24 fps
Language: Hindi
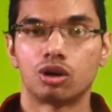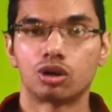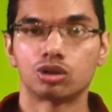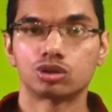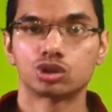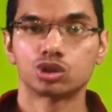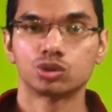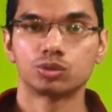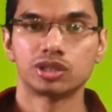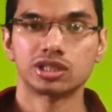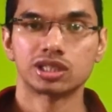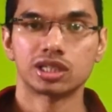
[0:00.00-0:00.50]
और
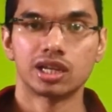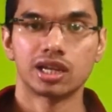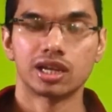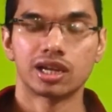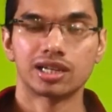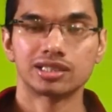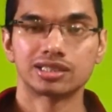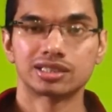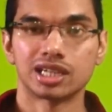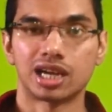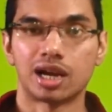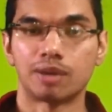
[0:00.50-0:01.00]
सुबह से
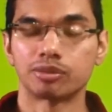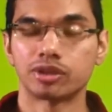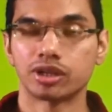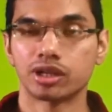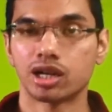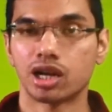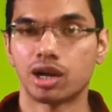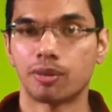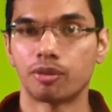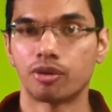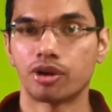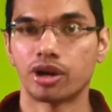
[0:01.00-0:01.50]
लेकर शाम
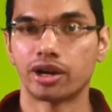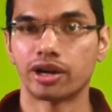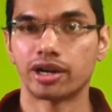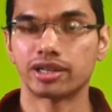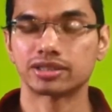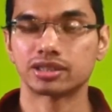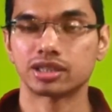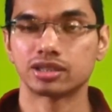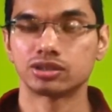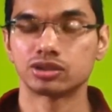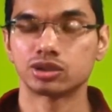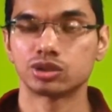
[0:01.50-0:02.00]
तक
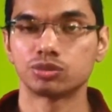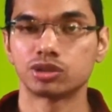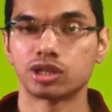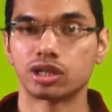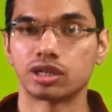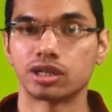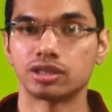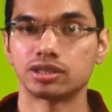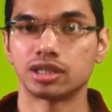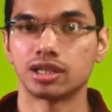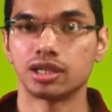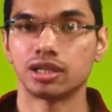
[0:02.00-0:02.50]
कार्बोहाइड्रेट्स कंज्यूम
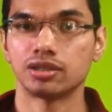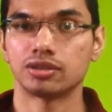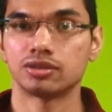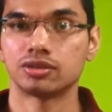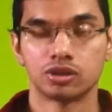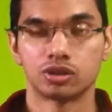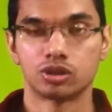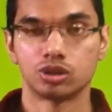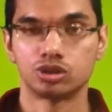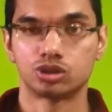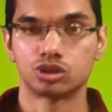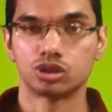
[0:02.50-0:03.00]
करने से
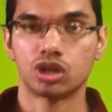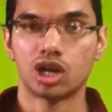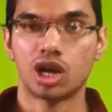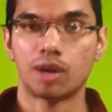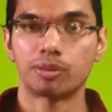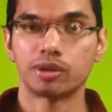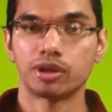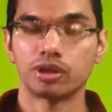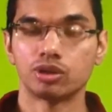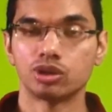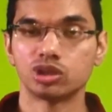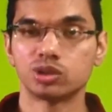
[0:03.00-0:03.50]
तो जो
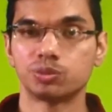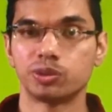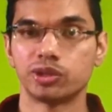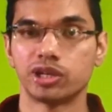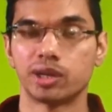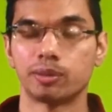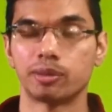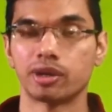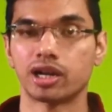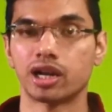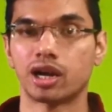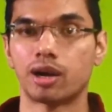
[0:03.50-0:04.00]
आपने उस
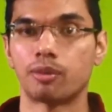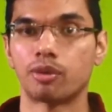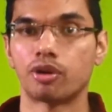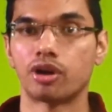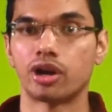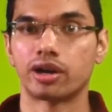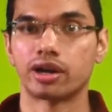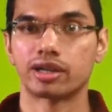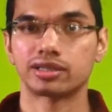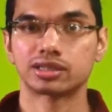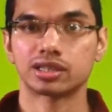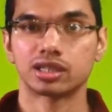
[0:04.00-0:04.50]
पीरियड में
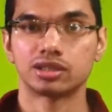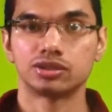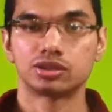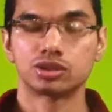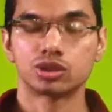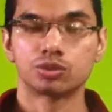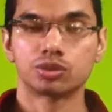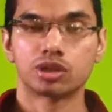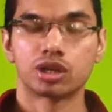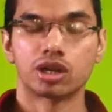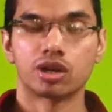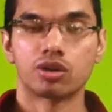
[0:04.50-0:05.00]
कार्बोहाइड्रेट्स
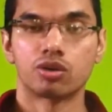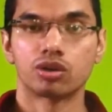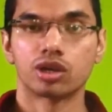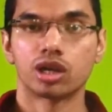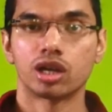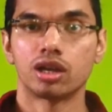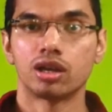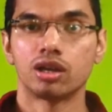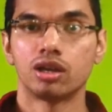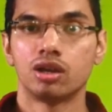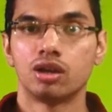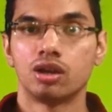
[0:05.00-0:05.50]
कंज्यूम करे
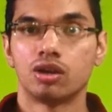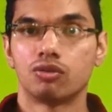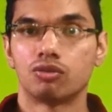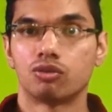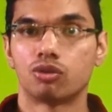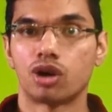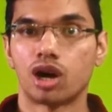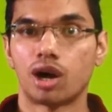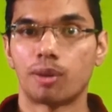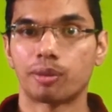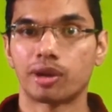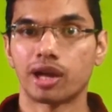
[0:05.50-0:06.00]
होंगे
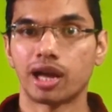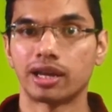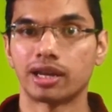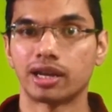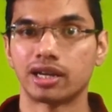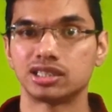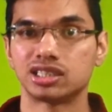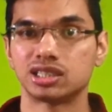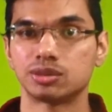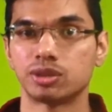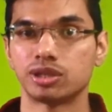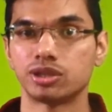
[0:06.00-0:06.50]
वो आपका
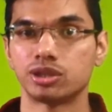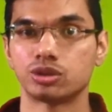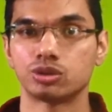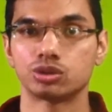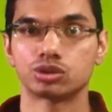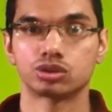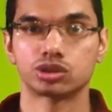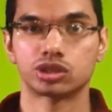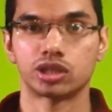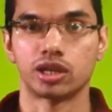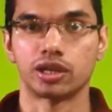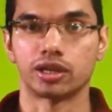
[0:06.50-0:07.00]
एनर्जी में
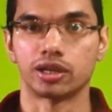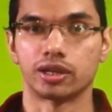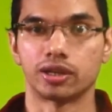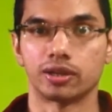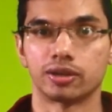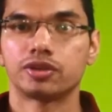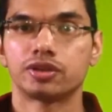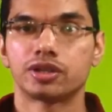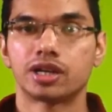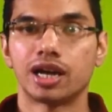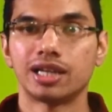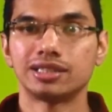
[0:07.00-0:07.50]
यूज हो
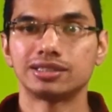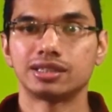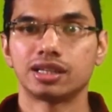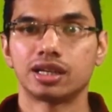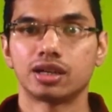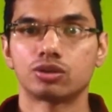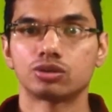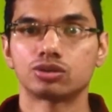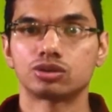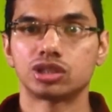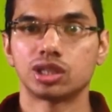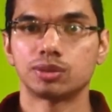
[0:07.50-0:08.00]
जाएंगे गाइज ये
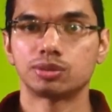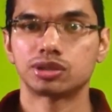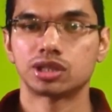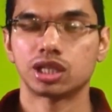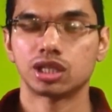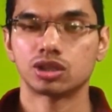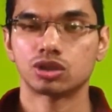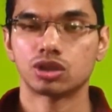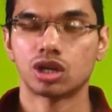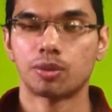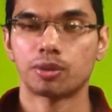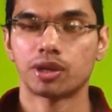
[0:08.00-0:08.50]
कुछ टिप्स है
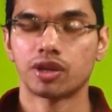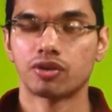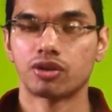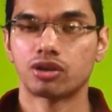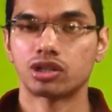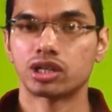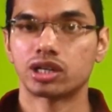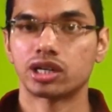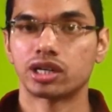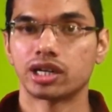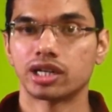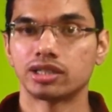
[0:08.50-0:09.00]
जो आपके
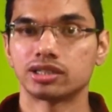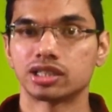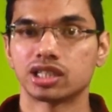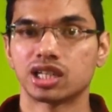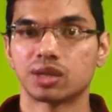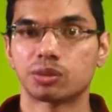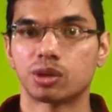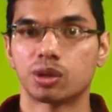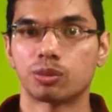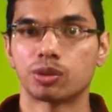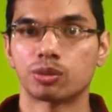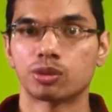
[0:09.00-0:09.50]
वाटर रिटेंशन की
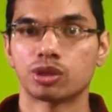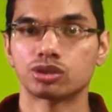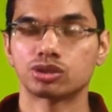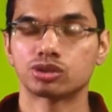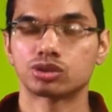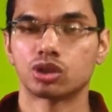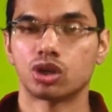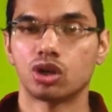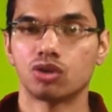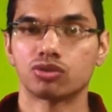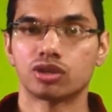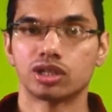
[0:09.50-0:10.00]
प्रॉब्लम को
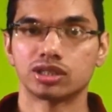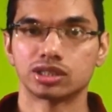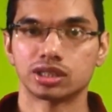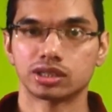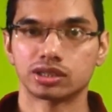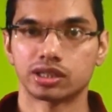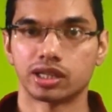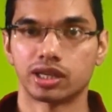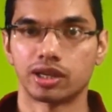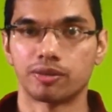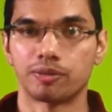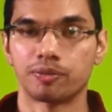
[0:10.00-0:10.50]
सॉल्व कर
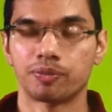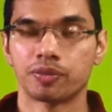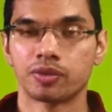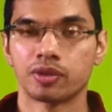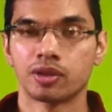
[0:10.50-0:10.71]
सकते हैं